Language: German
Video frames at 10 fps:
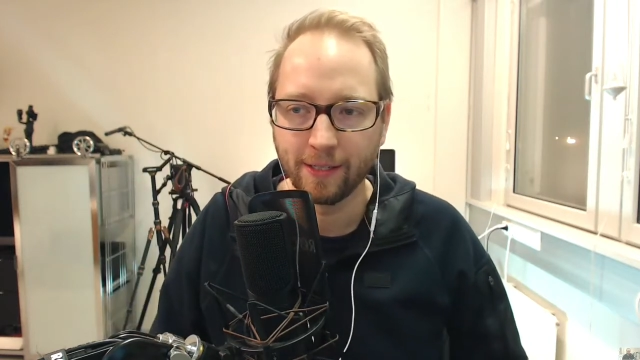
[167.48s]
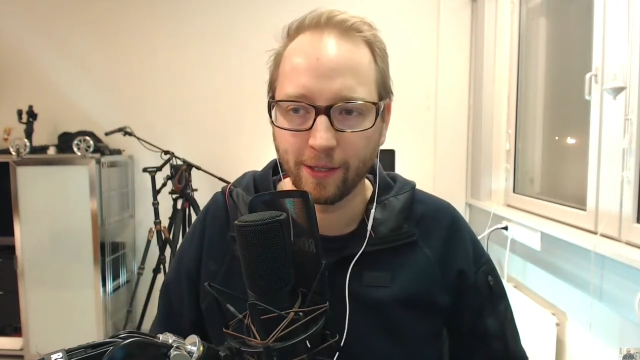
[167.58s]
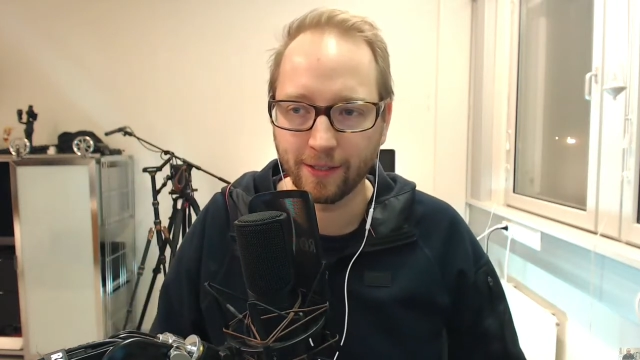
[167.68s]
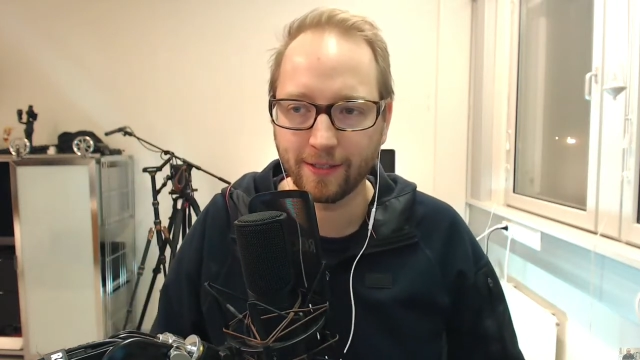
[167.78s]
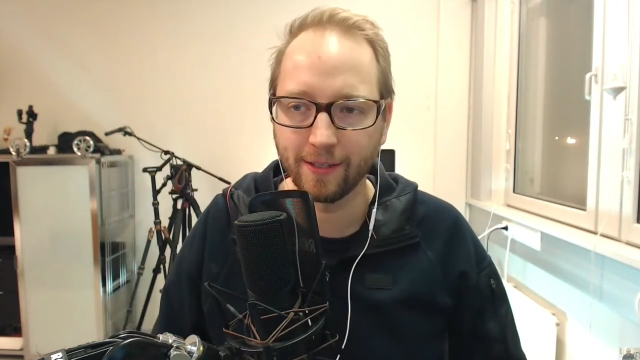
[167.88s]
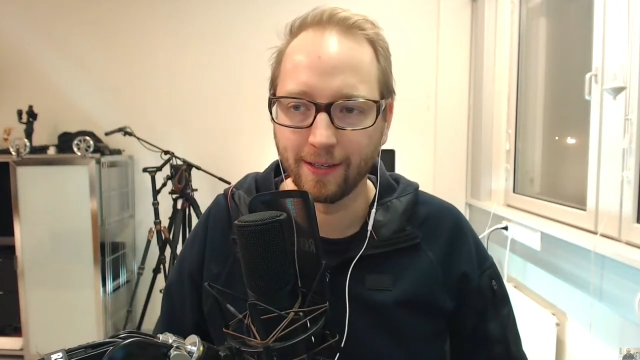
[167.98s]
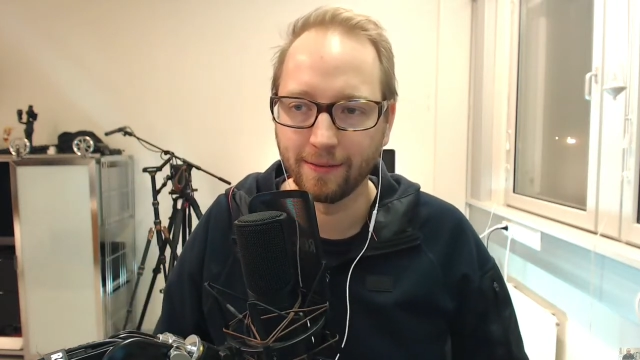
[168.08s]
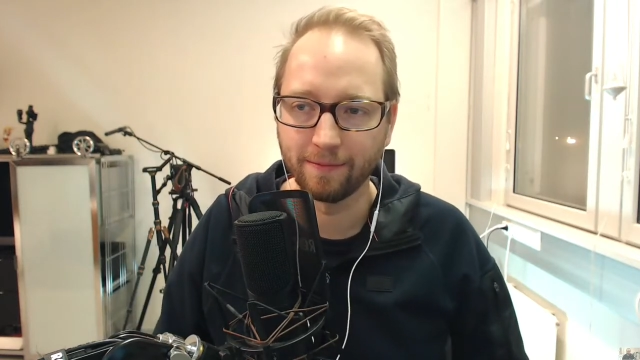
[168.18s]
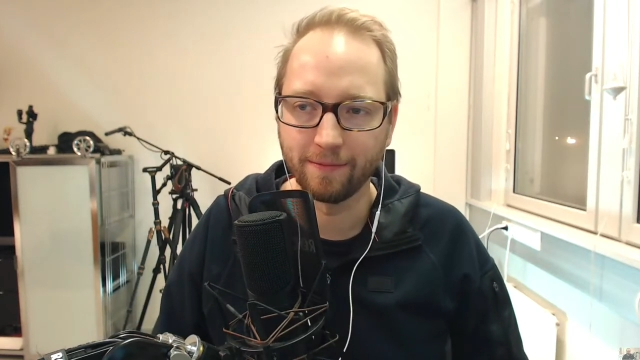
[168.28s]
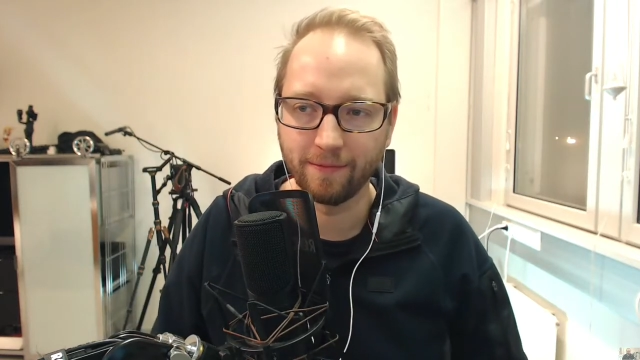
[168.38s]
sonst
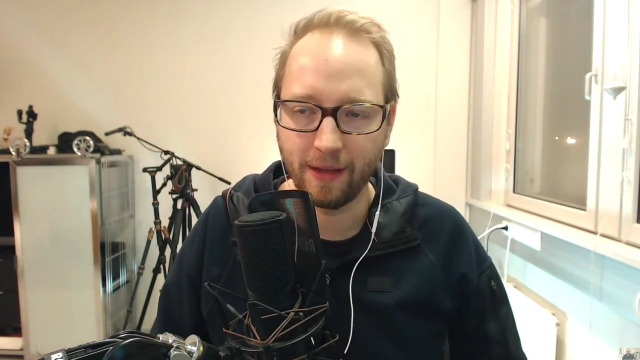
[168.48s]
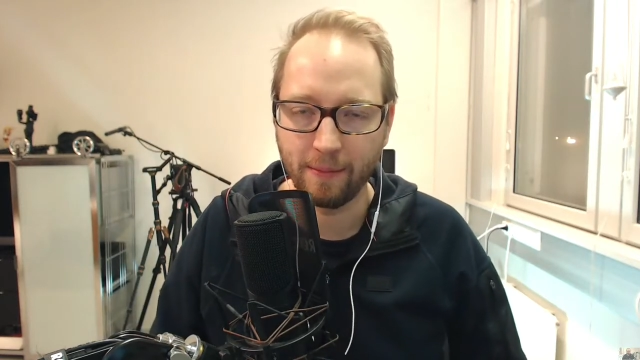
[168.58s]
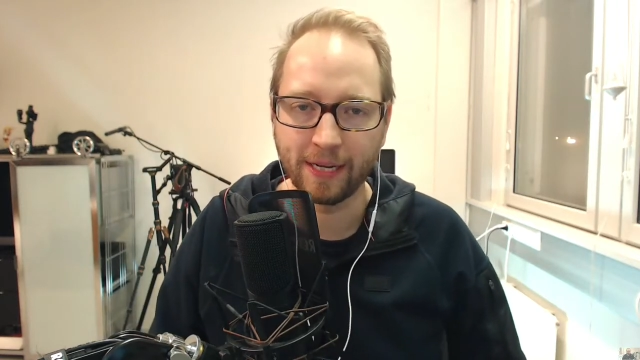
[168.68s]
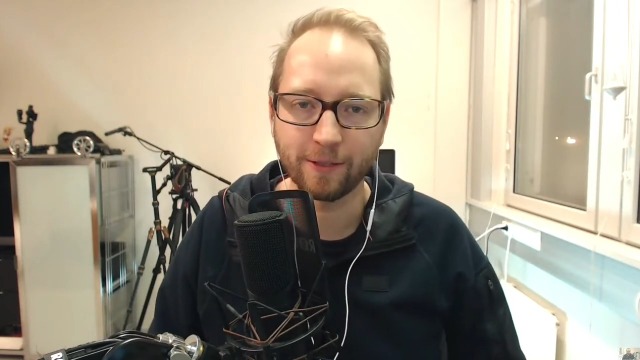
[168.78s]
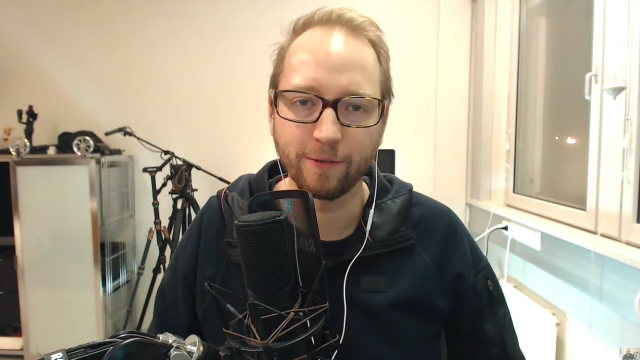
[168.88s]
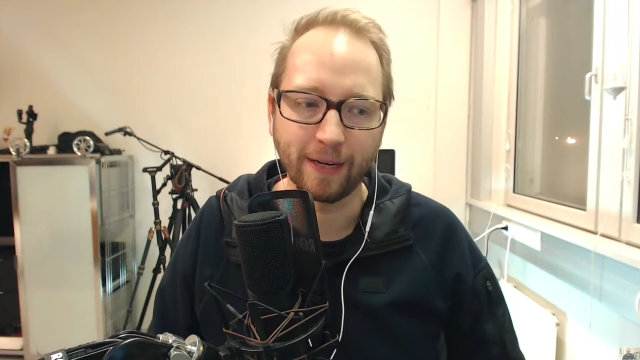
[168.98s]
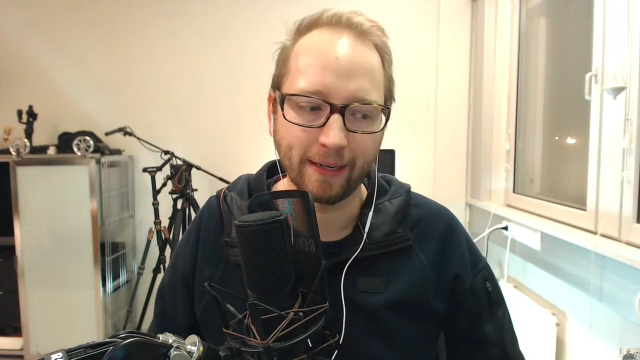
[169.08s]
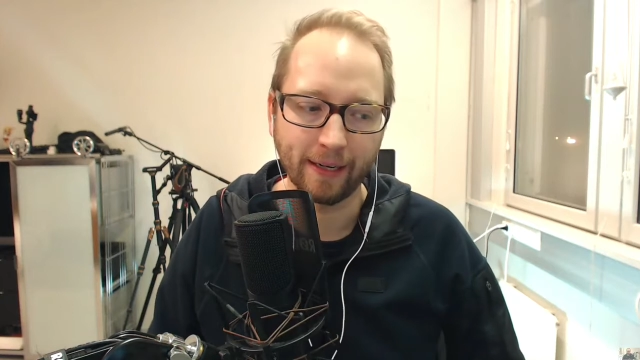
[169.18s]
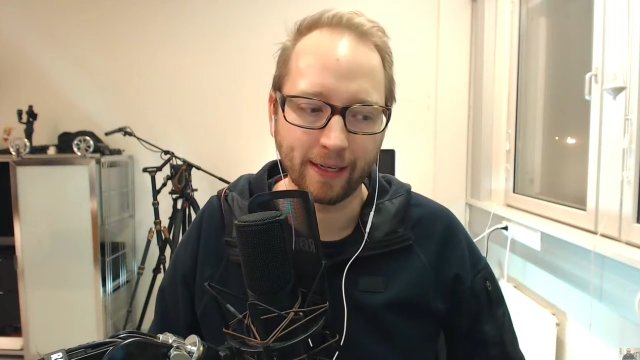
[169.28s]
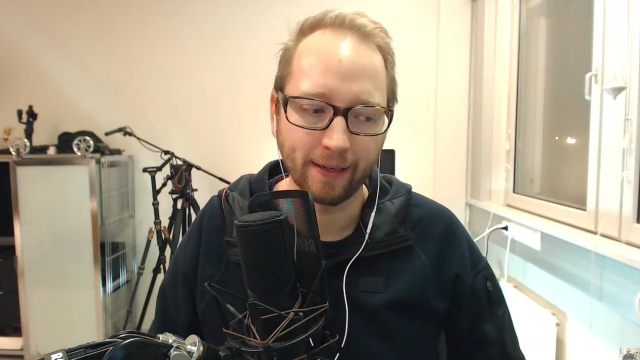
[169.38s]
ähm, wäre mir das zu
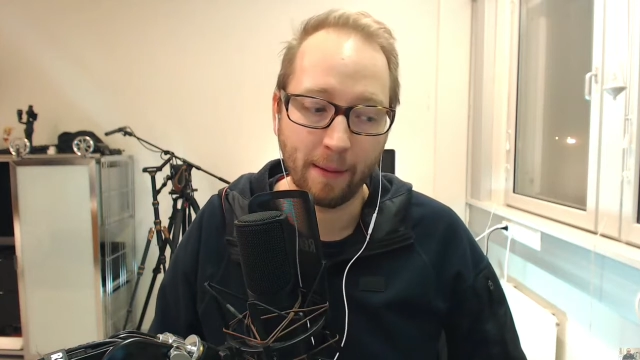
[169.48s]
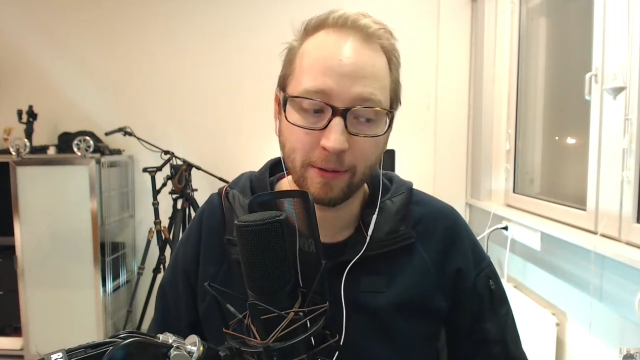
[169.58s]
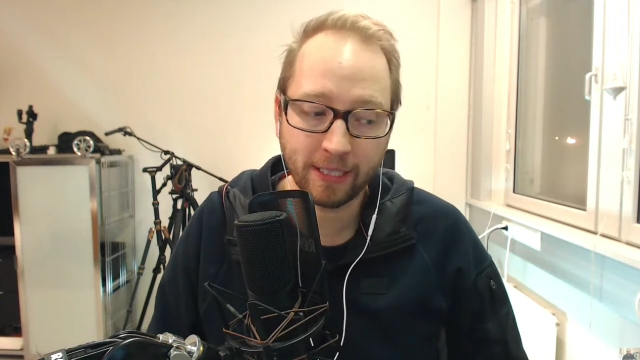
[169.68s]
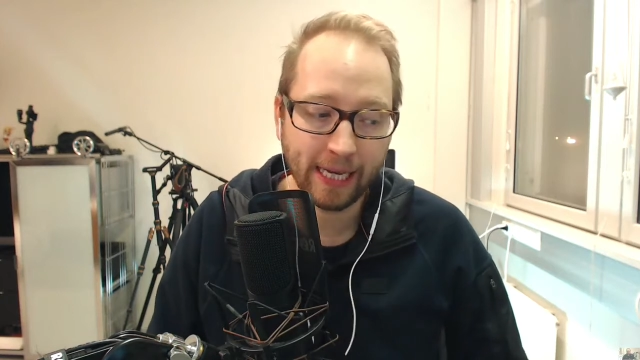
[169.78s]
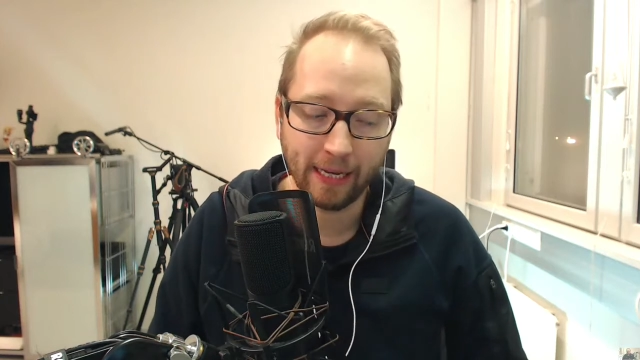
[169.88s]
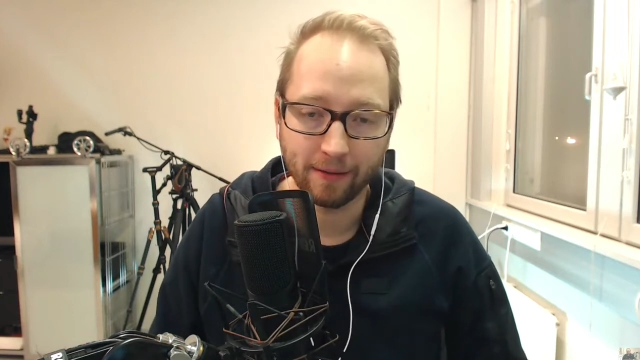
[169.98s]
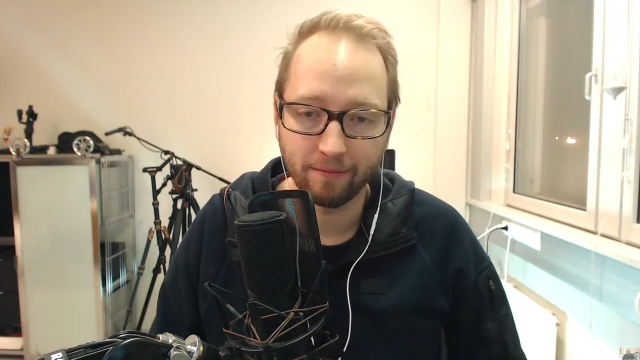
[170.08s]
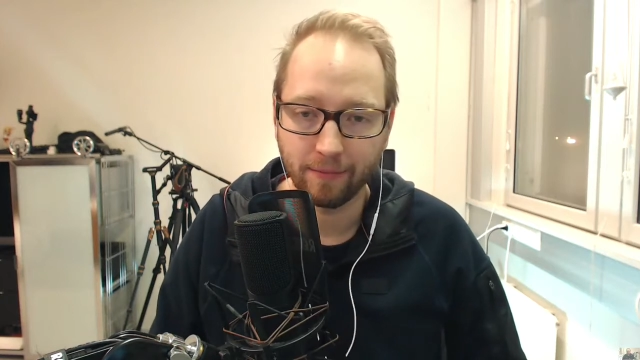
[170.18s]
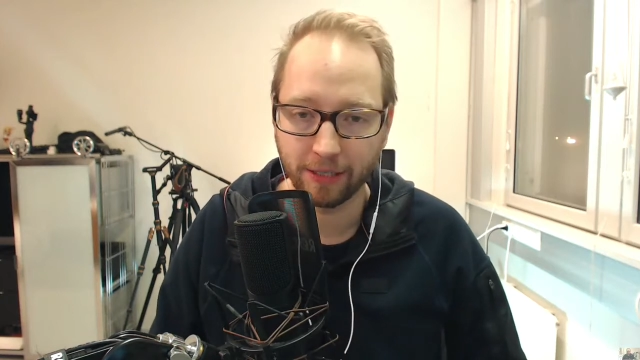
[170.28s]
wackelig. Aber es geht.